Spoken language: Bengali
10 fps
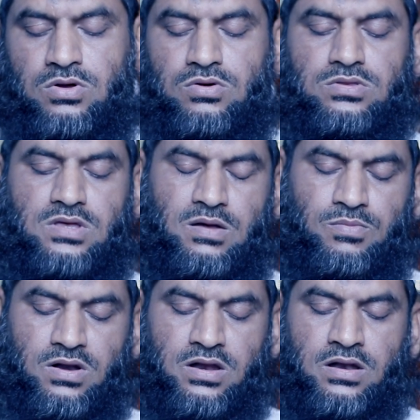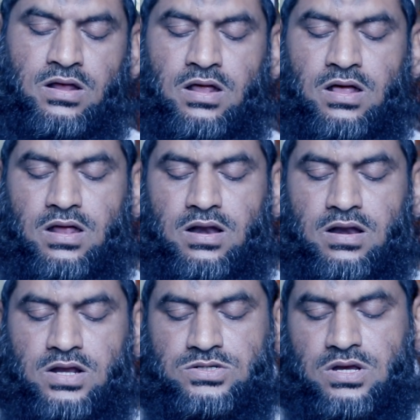তখন তারা বললেন
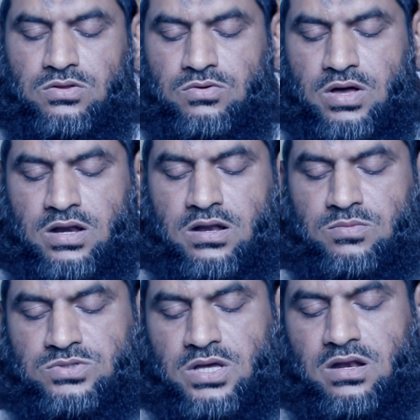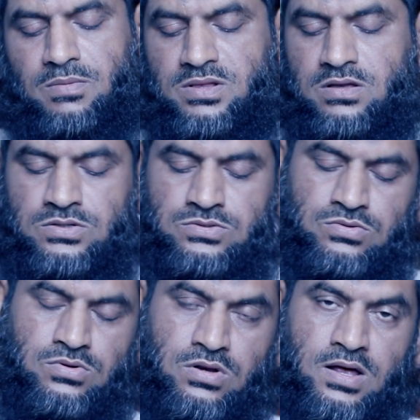নাসাদু আন্না মুসাইলামাতা
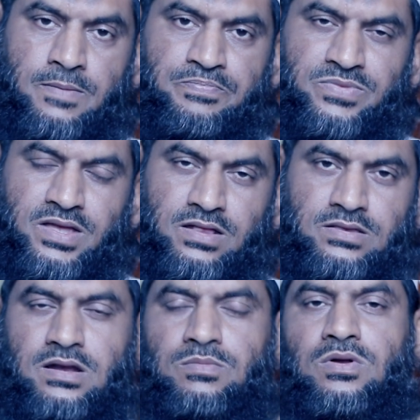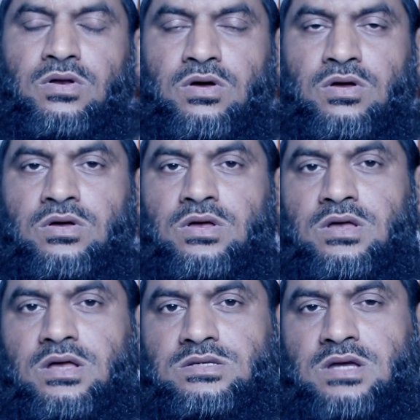রসুল্লাহ তারা বলল
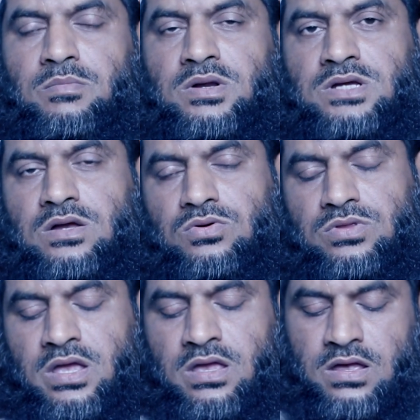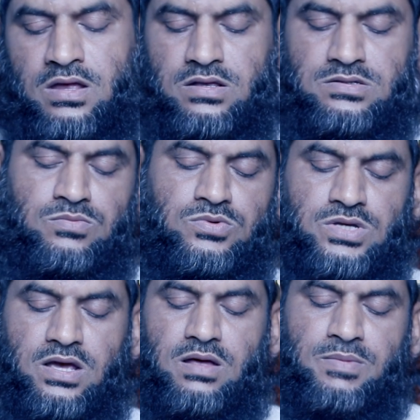যে আমরা সাক্ষ্য দেই যে
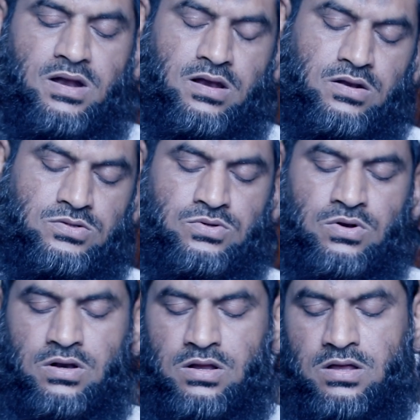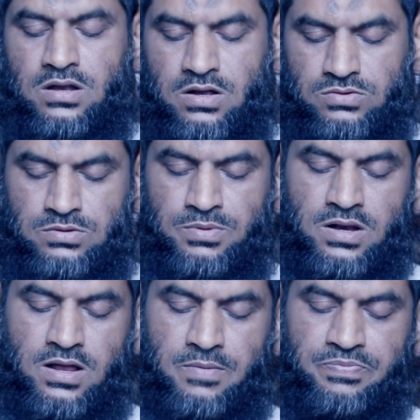মুসাইলামা আল্লাহ রসুল
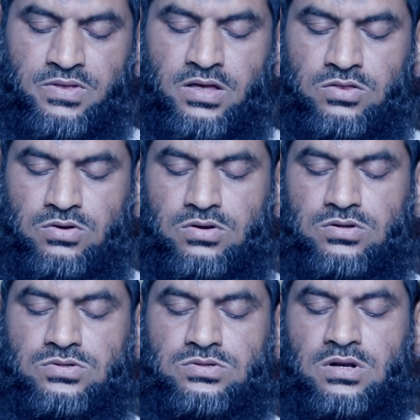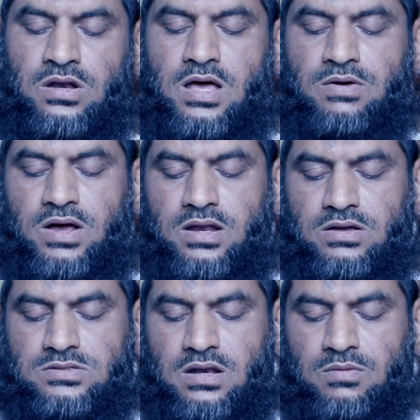নওয়াজুবিল্লাহ তখন রসুল সাল আলী
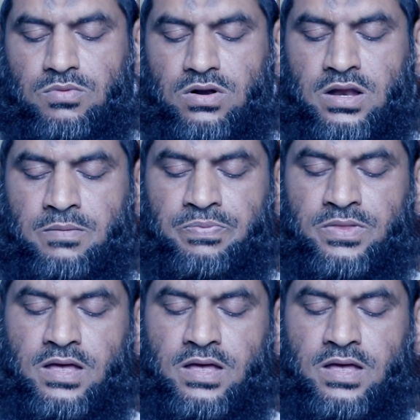আসাল্লাম বললেন